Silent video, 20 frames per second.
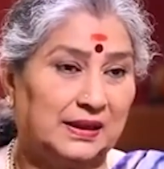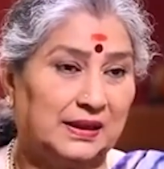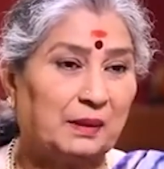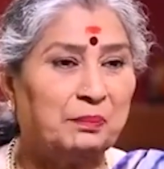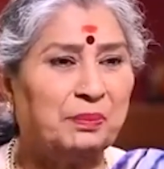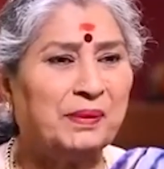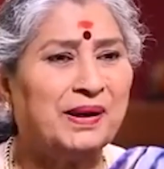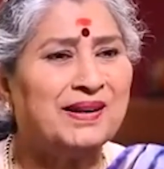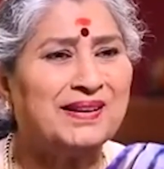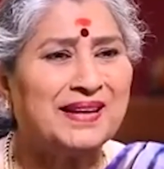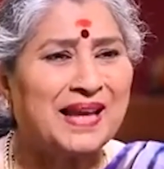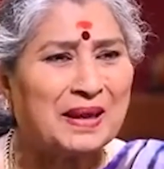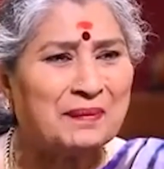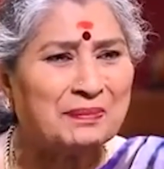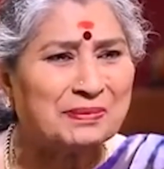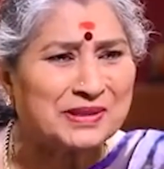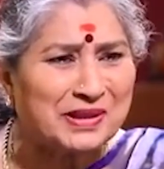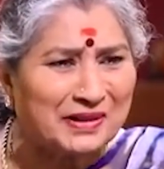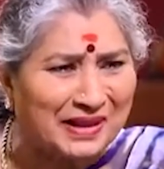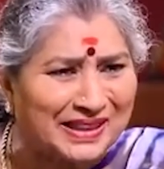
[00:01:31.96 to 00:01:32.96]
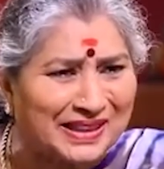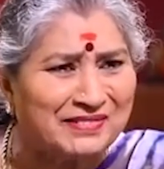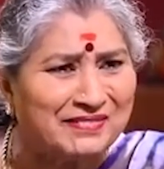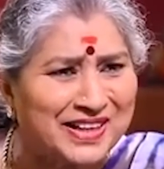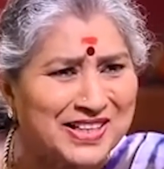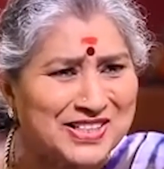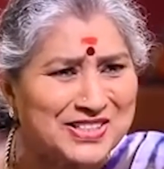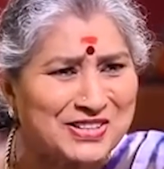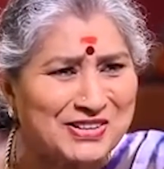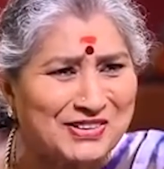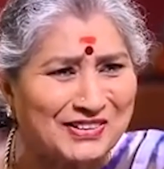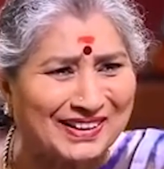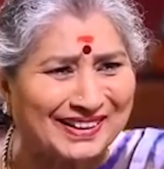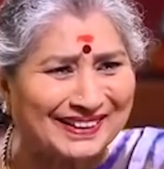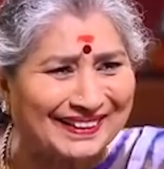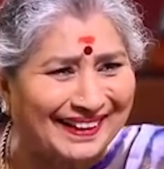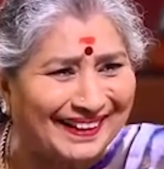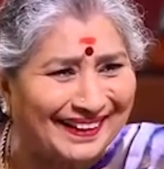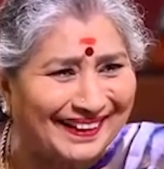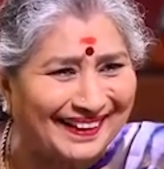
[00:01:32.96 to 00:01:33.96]
తప్పులన్నీ అయిపోతాయి అది వయసులో
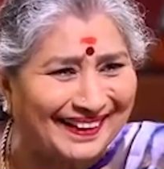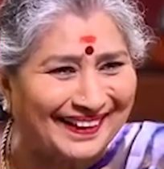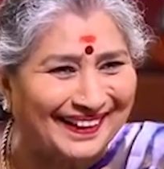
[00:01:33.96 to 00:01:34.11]
కదా